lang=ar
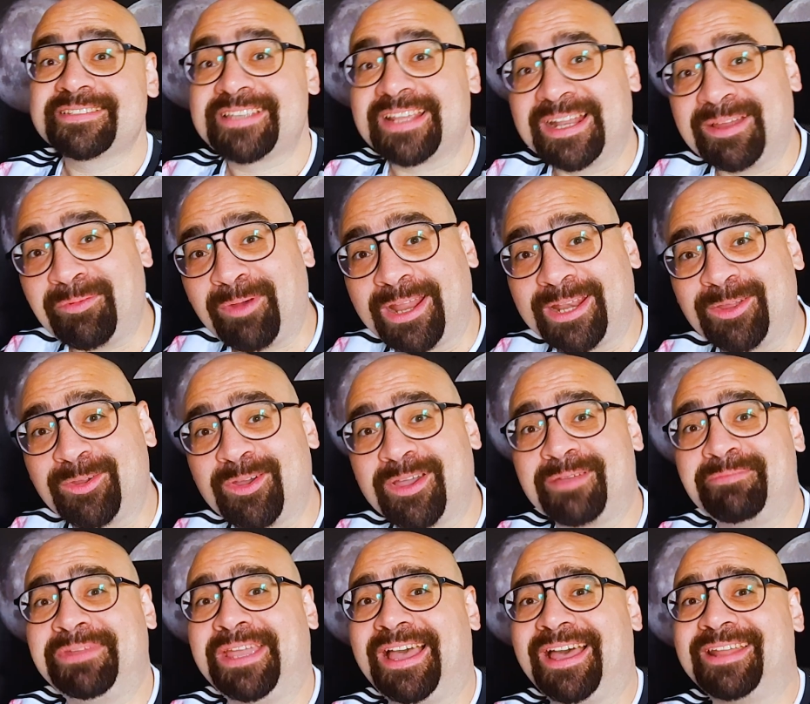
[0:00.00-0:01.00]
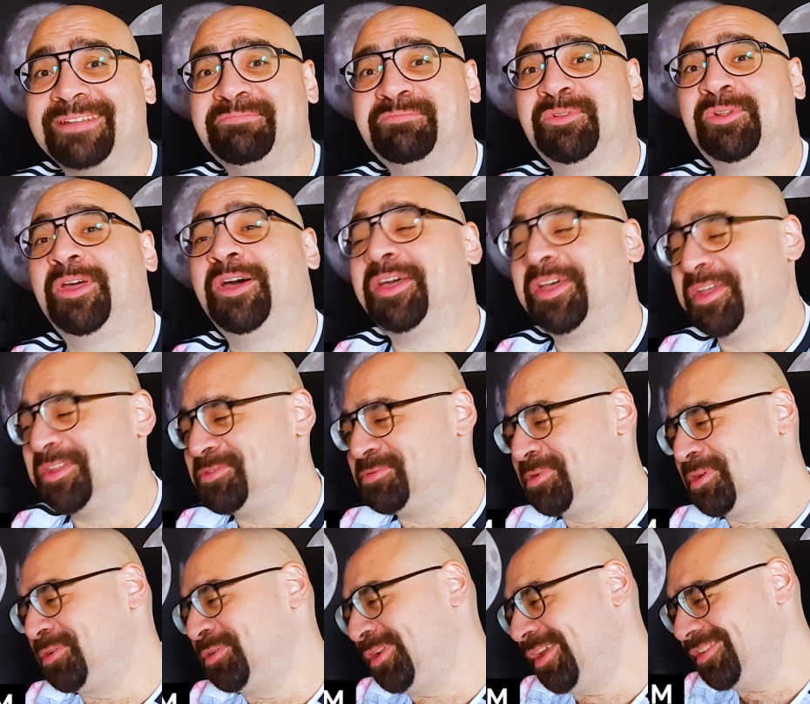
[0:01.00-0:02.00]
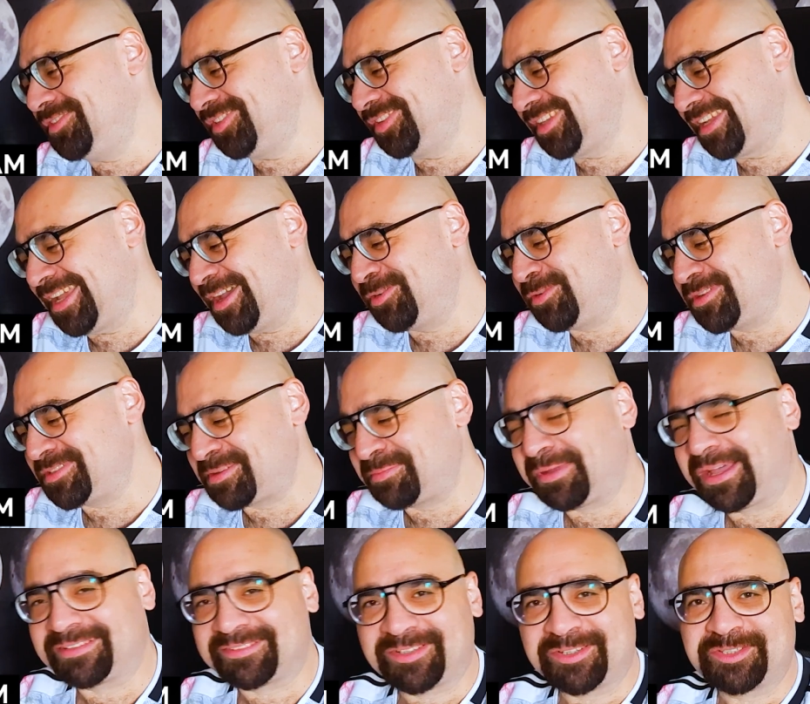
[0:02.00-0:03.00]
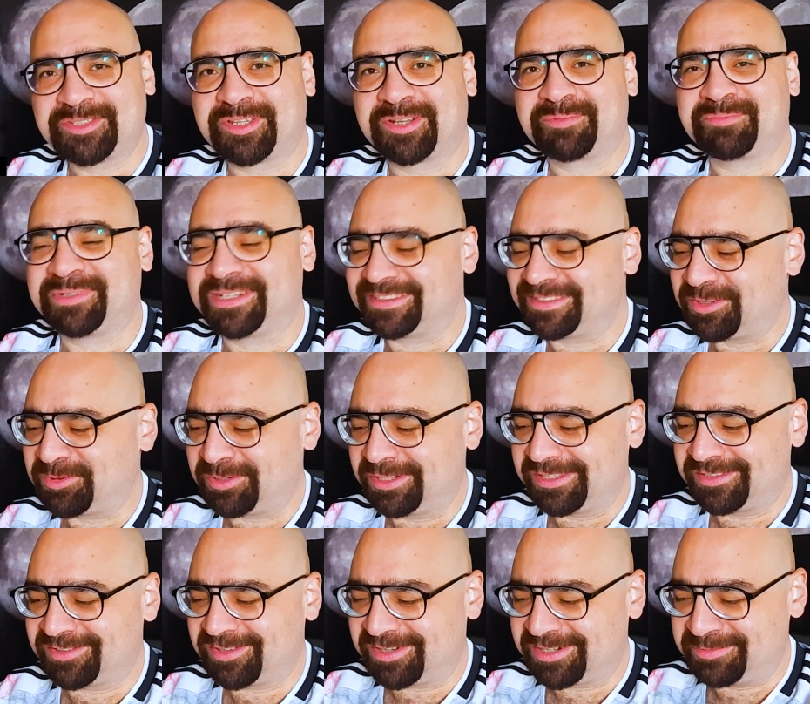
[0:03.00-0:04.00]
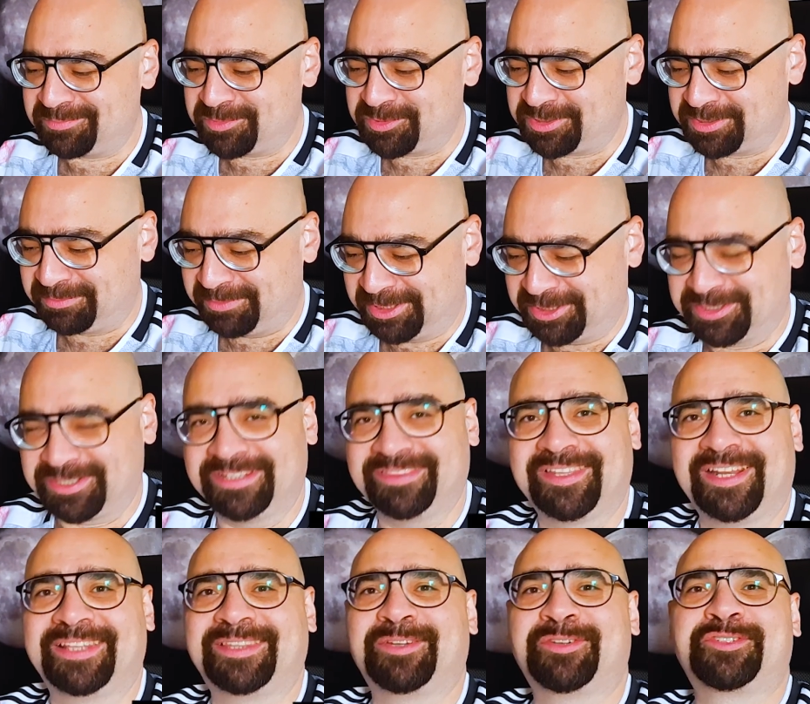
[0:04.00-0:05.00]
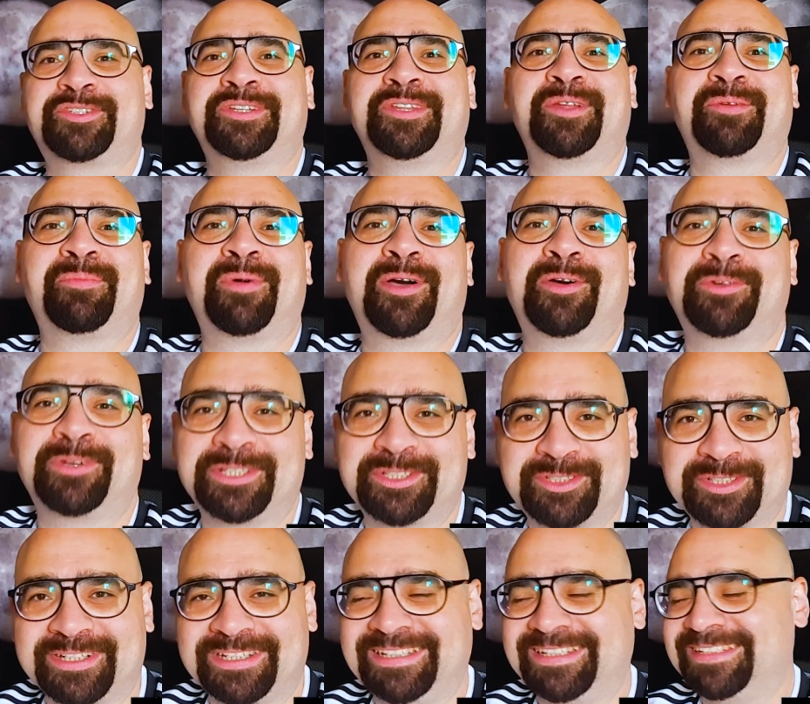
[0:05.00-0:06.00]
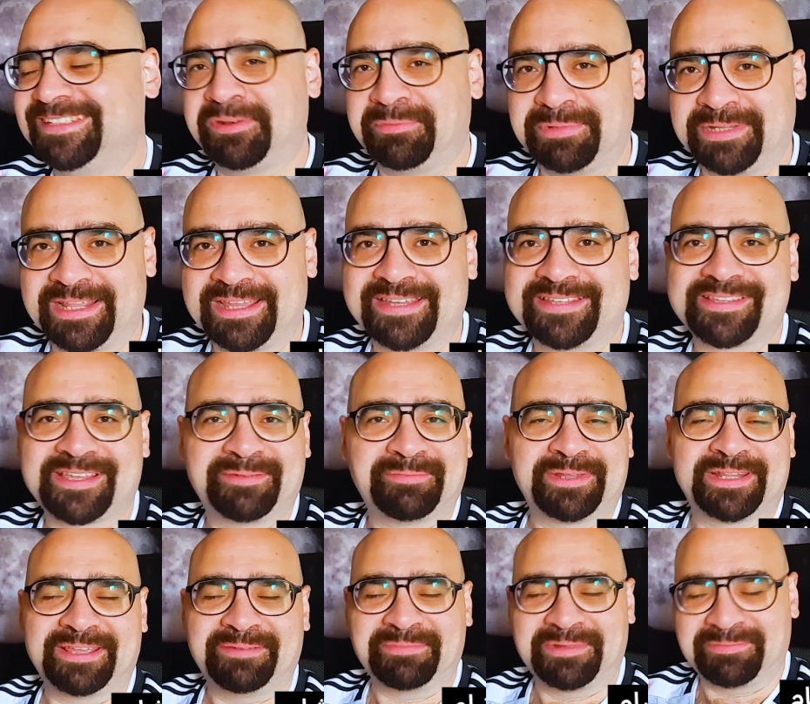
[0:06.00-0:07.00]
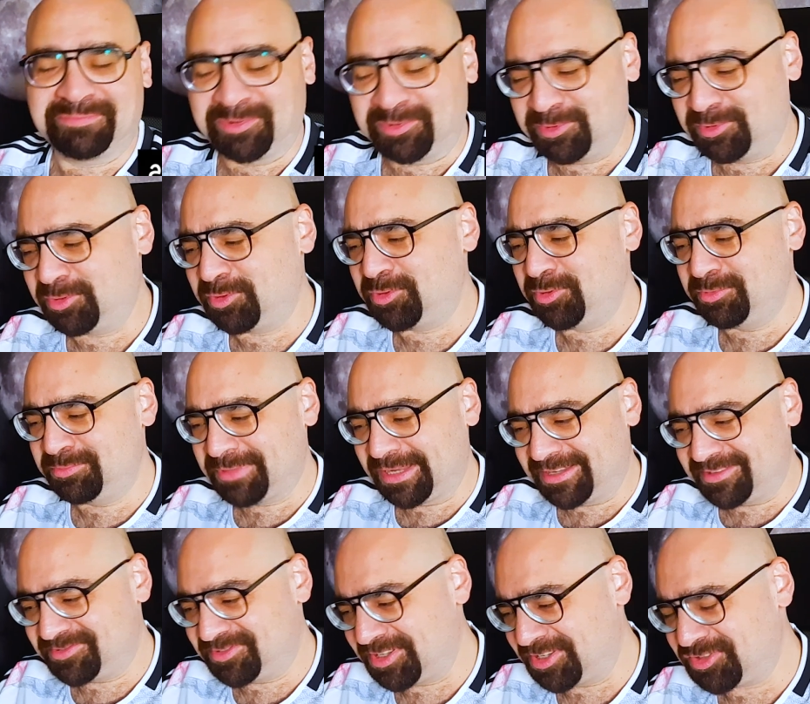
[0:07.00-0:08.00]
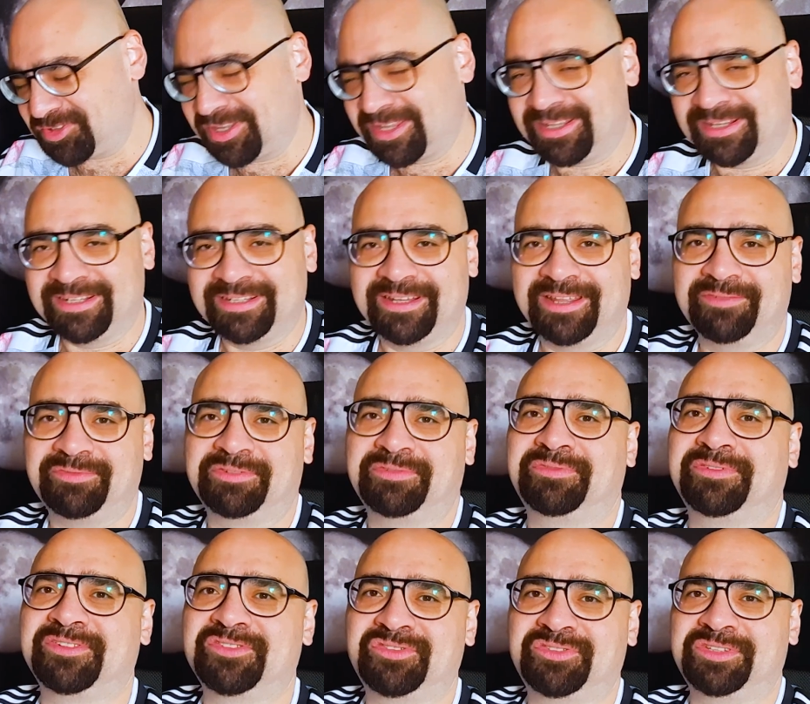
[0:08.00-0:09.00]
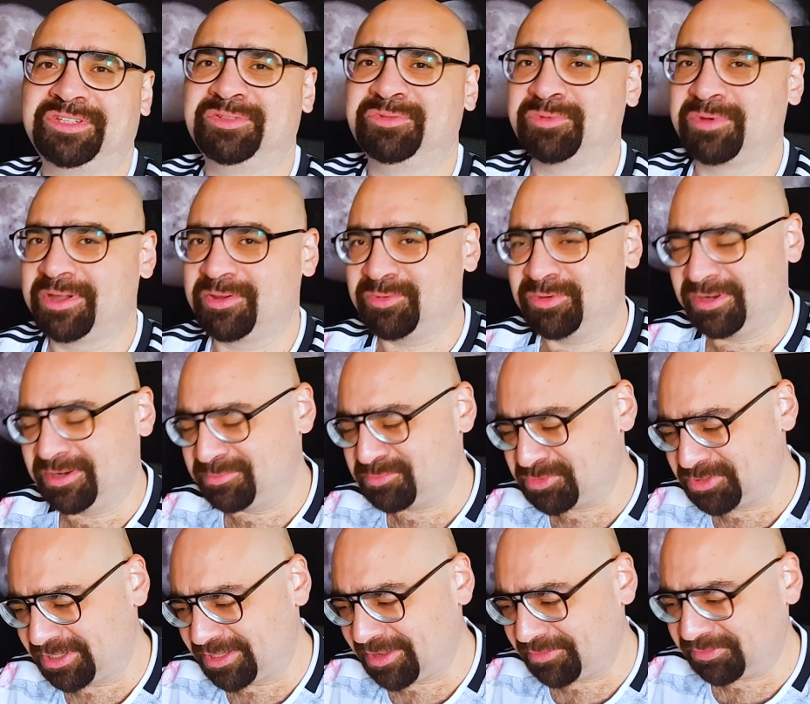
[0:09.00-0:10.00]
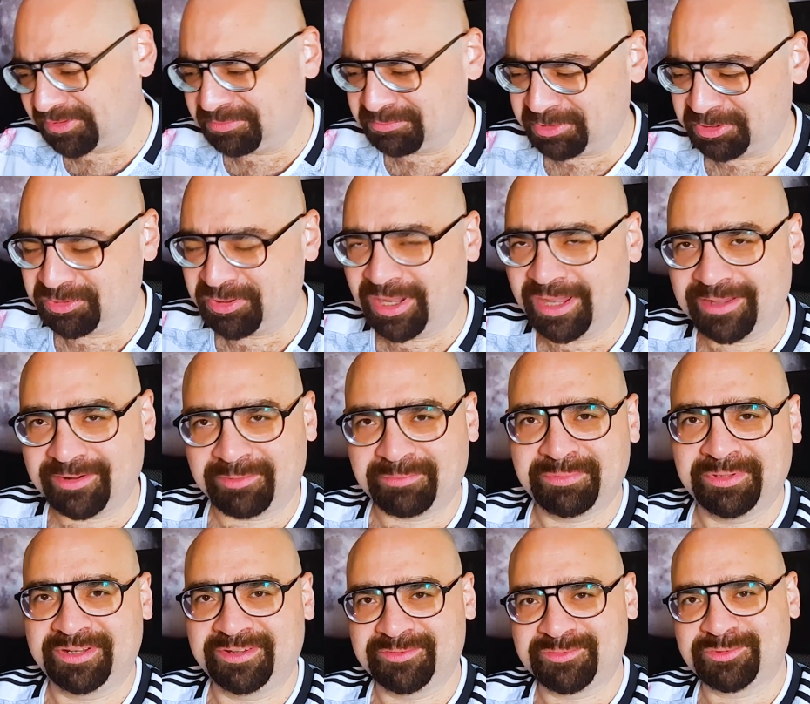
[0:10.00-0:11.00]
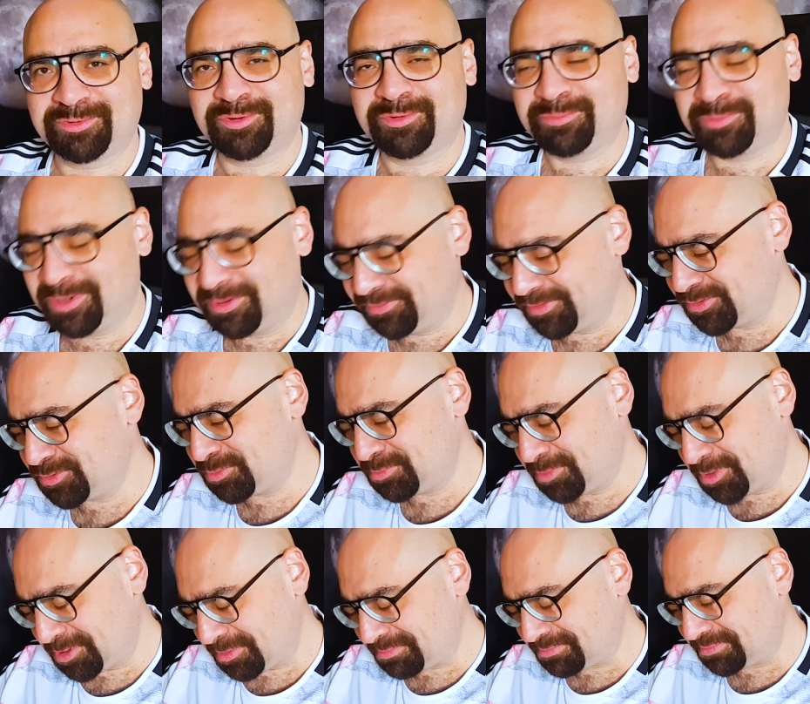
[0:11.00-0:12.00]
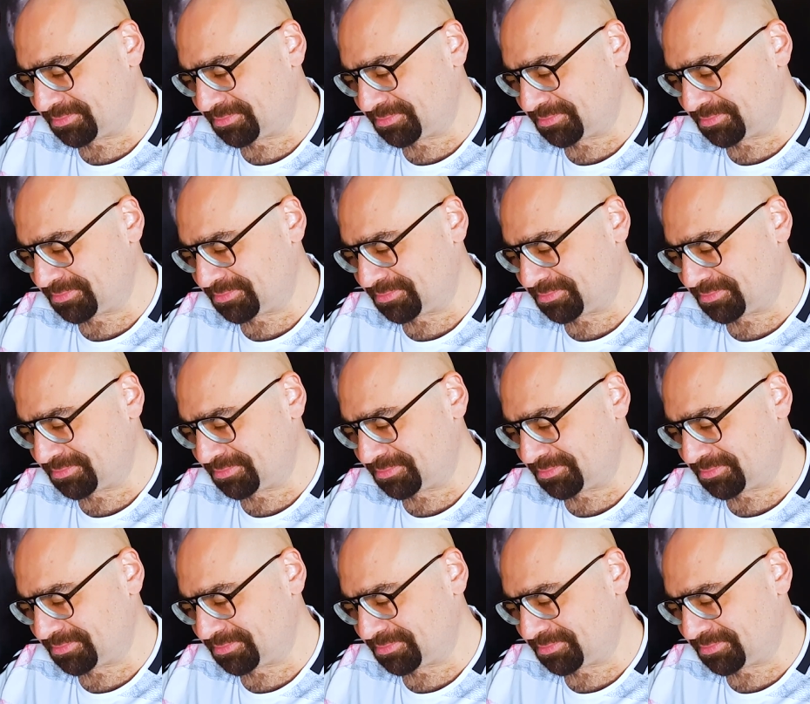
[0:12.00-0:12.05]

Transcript: السلام عليكم جميعا ملخص وخلاصه الجوله 17 من الدوري الايطالي موسم 2023 24 في البدايه زي ما دايما بقول لكم ما ننساش اهلنا في فلسطين وكل المستضعفين بالدعاء ربنا ينصرهم ويحفظهم يا رب.